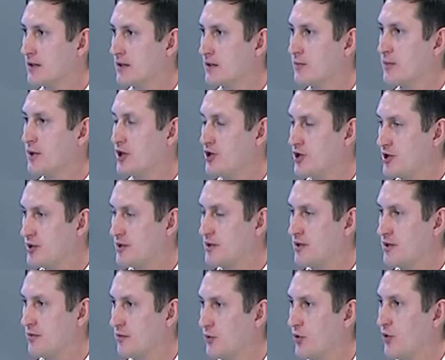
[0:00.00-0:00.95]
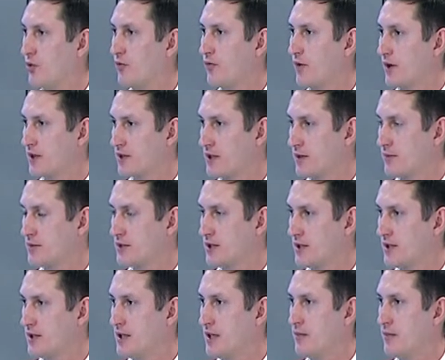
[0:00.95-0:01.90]
к перечисленным мною факторам
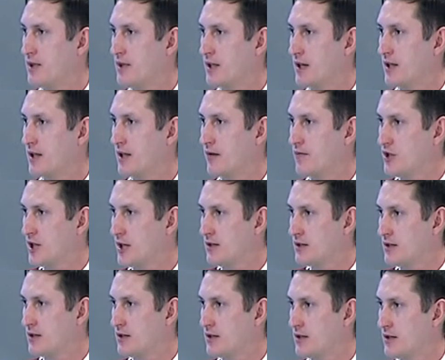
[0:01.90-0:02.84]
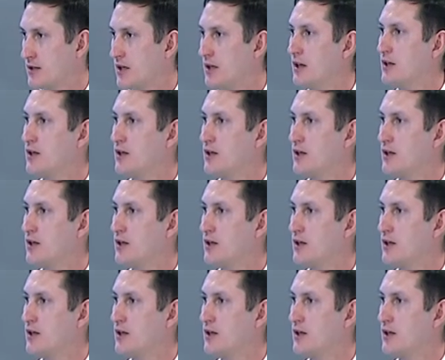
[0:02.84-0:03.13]
среды обитания, в частности,